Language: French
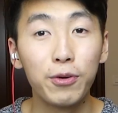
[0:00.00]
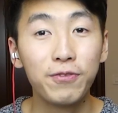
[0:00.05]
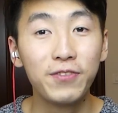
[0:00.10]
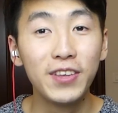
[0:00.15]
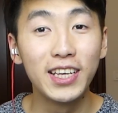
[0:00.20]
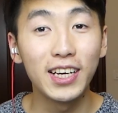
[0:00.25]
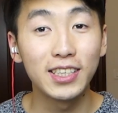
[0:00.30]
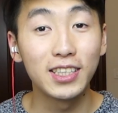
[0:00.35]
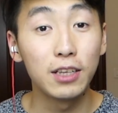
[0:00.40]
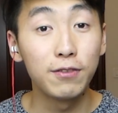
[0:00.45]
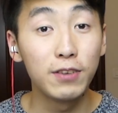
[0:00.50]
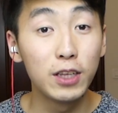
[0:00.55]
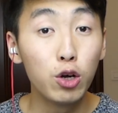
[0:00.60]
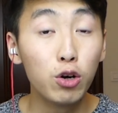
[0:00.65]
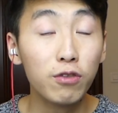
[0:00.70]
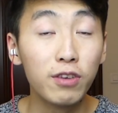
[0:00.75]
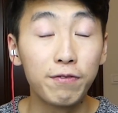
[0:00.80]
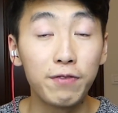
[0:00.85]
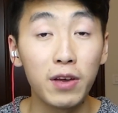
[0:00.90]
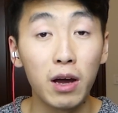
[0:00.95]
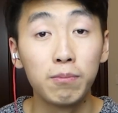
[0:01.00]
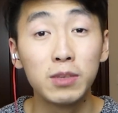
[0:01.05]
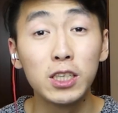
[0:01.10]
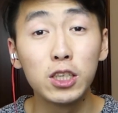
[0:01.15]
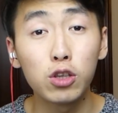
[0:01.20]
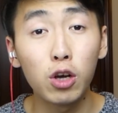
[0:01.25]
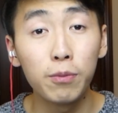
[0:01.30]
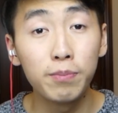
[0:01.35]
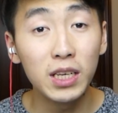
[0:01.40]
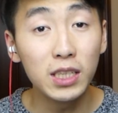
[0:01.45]
pour finir cette vidéo, on va faire un petit
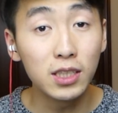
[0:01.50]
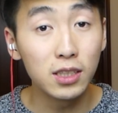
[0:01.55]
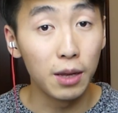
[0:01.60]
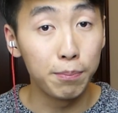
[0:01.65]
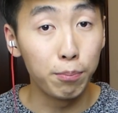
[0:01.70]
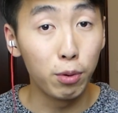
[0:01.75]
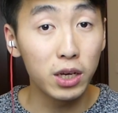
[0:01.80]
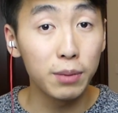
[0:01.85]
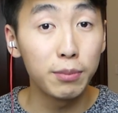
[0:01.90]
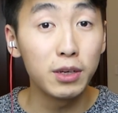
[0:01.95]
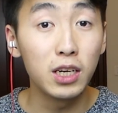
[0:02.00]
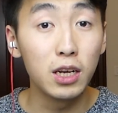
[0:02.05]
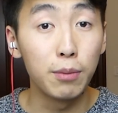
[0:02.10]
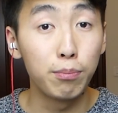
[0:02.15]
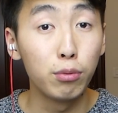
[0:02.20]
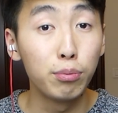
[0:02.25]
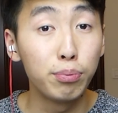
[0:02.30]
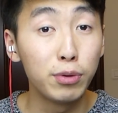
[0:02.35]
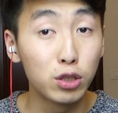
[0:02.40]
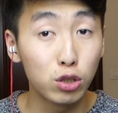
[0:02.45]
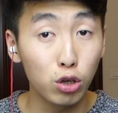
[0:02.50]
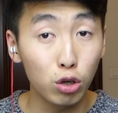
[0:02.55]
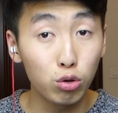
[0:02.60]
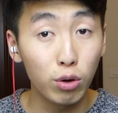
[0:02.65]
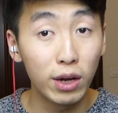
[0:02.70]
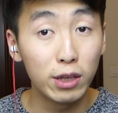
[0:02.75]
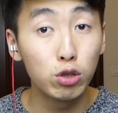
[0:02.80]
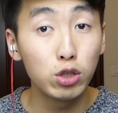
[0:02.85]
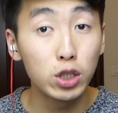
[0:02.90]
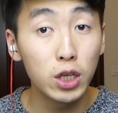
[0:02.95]
top 10 des Pokémon les plus puissants de
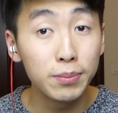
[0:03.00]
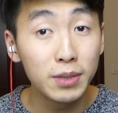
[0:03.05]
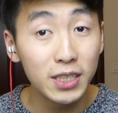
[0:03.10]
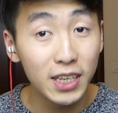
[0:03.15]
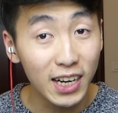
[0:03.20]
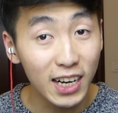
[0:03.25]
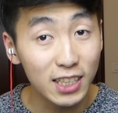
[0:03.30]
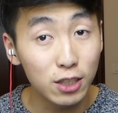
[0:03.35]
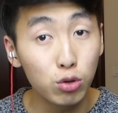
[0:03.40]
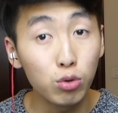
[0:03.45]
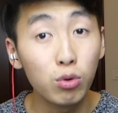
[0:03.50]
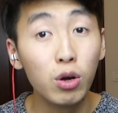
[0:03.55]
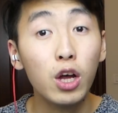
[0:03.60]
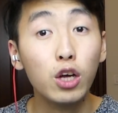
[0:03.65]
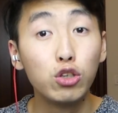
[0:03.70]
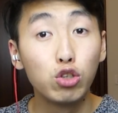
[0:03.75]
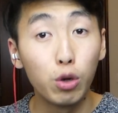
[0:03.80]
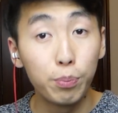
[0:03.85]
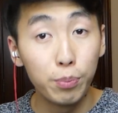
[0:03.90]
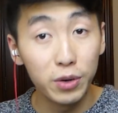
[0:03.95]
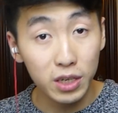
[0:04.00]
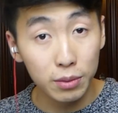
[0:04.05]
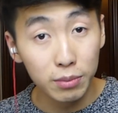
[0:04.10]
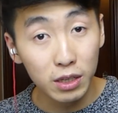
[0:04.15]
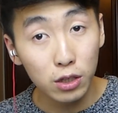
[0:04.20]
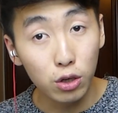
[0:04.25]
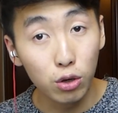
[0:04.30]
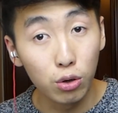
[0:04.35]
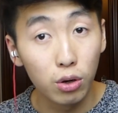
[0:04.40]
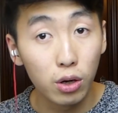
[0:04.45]
la deuxième génération sur Pokémon
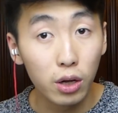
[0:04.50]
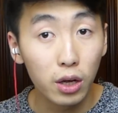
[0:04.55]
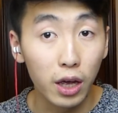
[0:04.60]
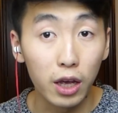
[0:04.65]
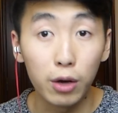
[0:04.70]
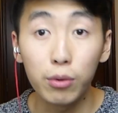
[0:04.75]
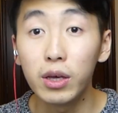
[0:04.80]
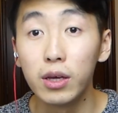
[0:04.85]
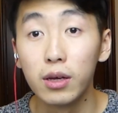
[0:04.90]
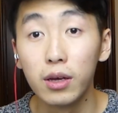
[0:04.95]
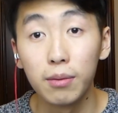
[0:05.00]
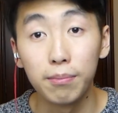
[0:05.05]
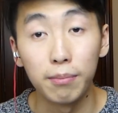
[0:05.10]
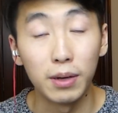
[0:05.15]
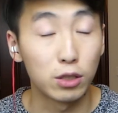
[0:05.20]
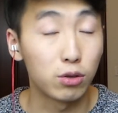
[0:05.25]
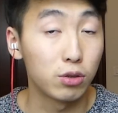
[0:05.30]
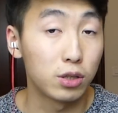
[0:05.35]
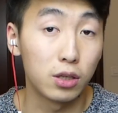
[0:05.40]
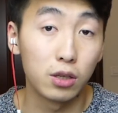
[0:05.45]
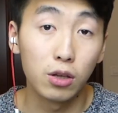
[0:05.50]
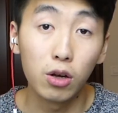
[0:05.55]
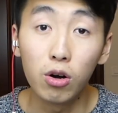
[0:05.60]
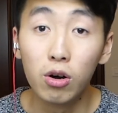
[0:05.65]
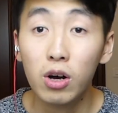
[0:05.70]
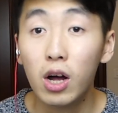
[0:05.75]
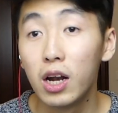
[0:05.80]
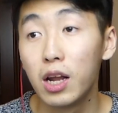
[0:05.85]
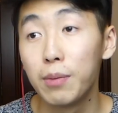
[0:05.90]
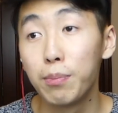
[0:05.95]
Go. Et oui, parce que sinon,
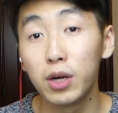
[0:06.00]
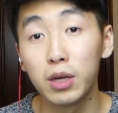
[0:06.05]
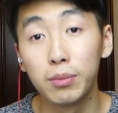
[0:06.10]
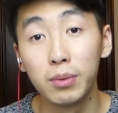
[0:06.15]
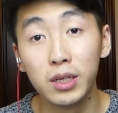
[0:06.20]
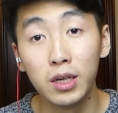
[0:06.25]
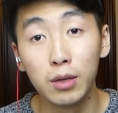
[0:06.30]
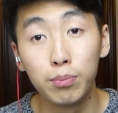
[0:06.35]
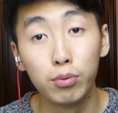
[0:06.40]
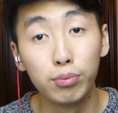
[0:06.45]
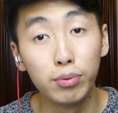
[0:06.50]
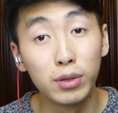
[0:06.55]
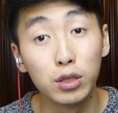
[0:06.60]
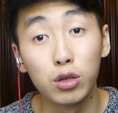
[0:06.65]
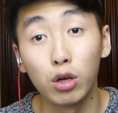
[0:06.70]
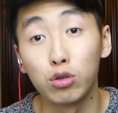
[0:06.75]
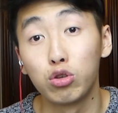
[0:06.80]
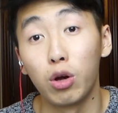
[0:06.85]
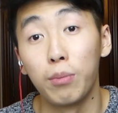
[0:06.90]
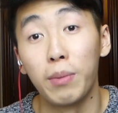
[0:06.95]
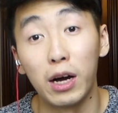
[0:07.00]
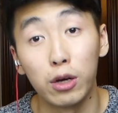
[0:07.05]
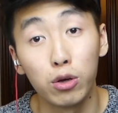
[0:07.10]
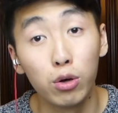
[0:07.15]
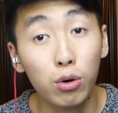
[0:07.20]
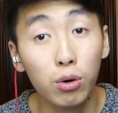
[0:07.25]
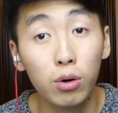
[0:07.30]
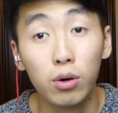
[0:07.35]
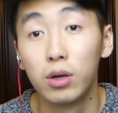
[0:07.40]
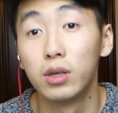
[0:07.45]
les Pokémon les plus puissants sur
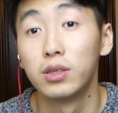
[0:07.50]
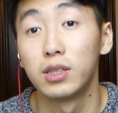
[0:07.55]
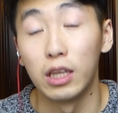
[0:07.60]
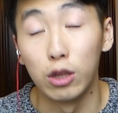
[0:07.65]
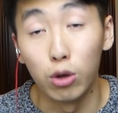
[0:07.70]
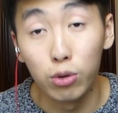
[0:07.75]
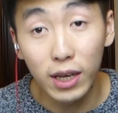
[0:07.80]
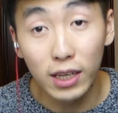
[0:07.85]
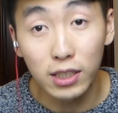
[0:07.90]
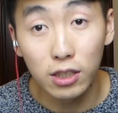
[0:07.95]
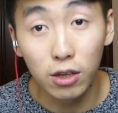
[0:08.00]
Mario, ça n'a aucun